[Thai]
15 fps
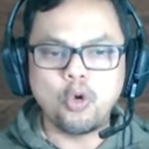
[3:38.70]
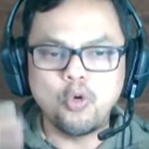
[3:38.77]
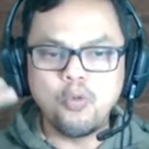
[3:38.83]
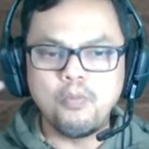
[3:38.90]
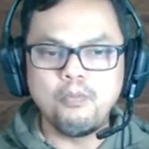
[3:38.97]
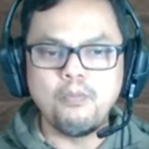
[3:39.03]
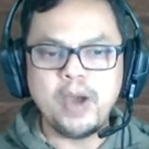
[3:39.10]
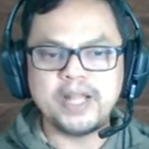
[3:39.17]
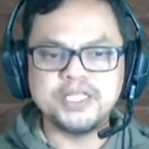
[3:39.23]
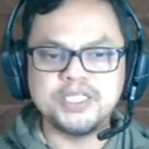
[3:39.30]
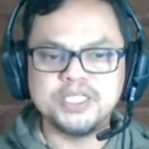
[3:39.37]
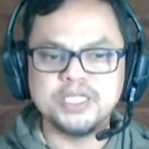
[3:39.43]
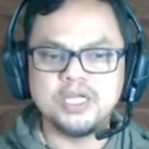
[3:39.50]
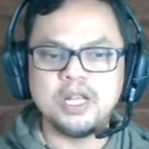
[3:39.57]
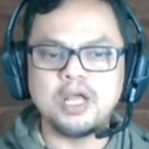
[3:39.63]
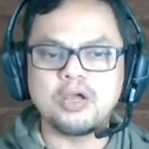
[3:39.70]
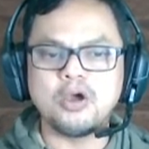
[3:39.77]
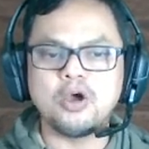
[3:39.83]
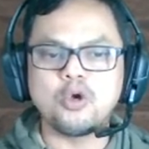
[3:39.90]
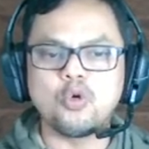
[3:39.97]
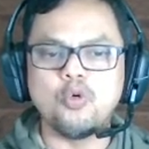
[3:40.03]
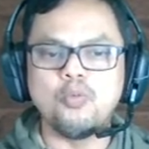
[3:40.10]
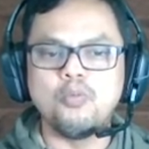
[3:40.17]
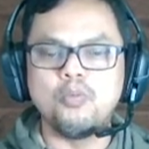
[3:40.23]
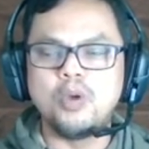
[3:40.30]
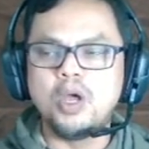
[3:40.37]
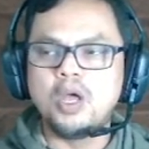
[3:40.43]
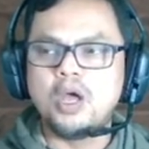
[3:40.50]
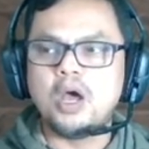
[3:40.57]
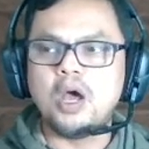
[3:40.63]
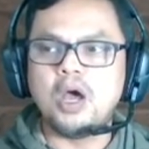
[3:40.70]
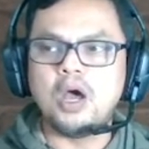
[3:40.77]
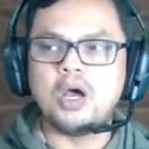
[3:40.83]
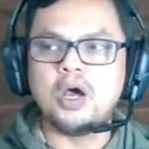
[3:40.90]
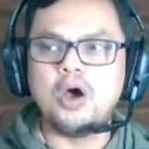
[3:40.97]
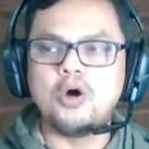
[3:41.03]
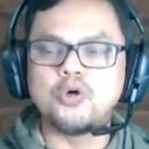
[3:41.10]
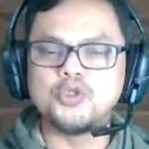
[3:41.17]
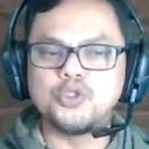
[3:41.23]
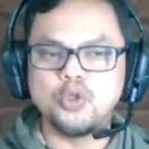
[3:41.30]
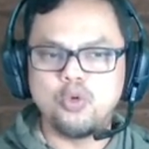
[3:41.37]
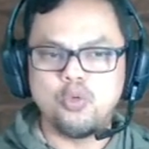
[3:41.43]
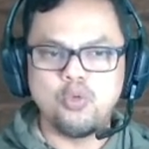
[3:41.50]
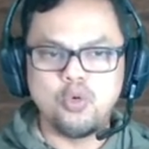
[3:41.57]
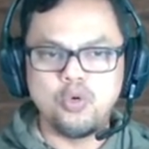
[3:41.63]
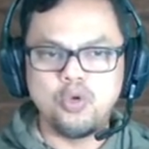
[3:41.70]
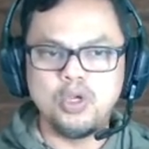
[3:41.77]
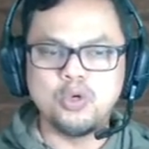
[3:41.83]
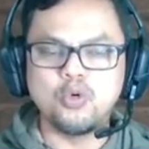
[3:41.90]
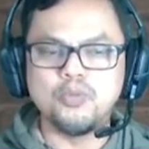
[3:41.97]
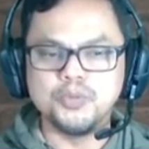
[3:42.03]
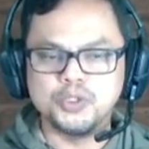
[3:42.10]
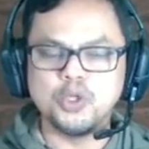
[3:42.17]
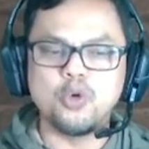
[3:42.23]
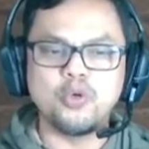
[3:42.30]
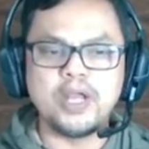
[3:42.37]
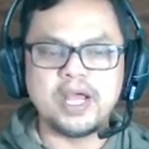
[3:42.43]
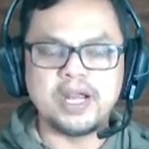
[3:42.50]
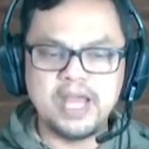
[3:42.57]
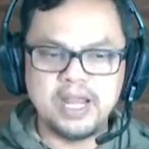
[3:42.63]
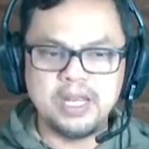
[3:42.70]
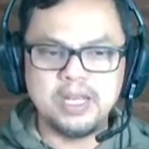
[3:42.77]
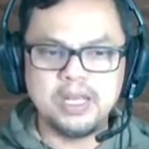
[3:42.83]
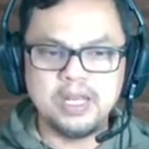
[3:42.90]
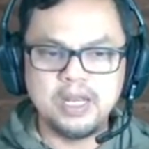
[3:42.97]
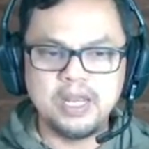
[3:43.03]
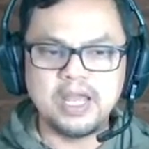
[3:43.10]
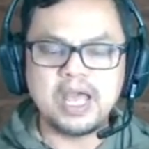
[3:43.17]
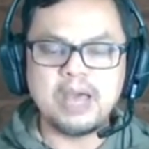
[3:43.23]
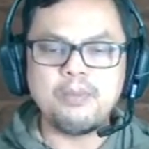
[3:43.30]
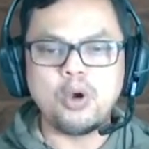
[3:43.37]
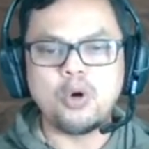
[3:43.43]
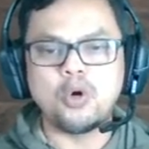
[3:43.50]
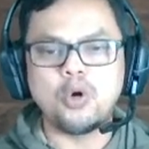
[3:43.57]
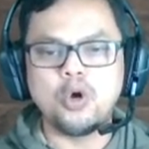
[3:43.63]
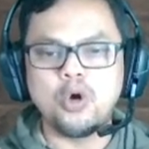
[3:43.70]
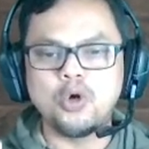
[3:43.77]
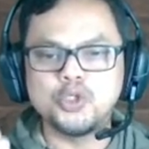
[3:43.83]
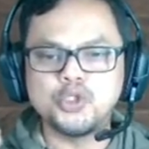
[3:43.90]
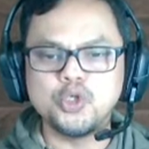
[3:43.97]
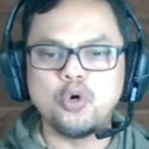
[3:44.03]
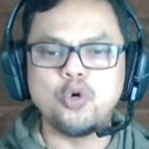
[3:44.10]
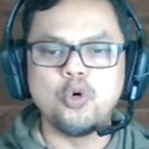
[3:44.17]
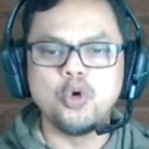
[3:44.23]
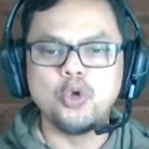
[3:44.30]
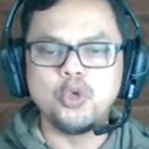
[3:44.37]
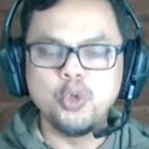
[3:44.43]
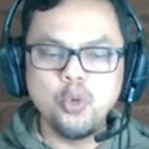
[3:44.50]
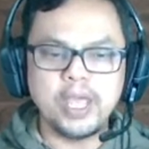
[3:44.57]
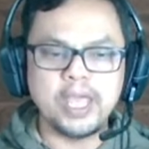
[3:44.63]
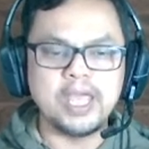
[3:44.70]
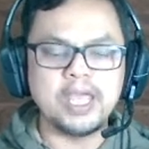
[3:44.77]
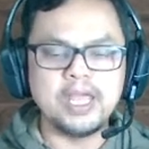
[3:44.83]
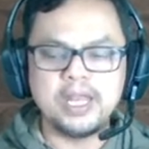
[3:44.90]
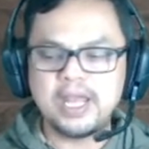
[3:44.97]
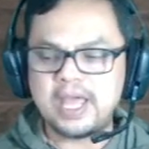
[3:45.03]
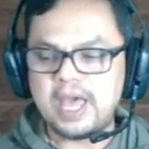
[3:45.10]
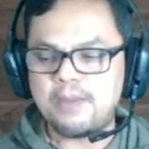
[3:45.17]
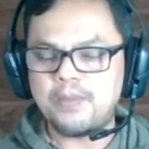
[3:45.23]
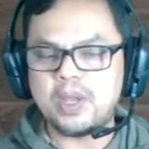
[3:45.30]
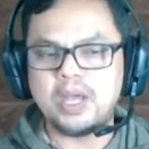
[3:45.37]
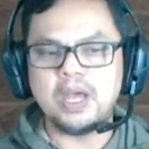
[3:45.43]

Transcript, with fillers: กลุ่ม but แล้วก็กลุ่ม also หรือกลุ่ม so ดังนั้นนะครับ also ด้วยนะครับ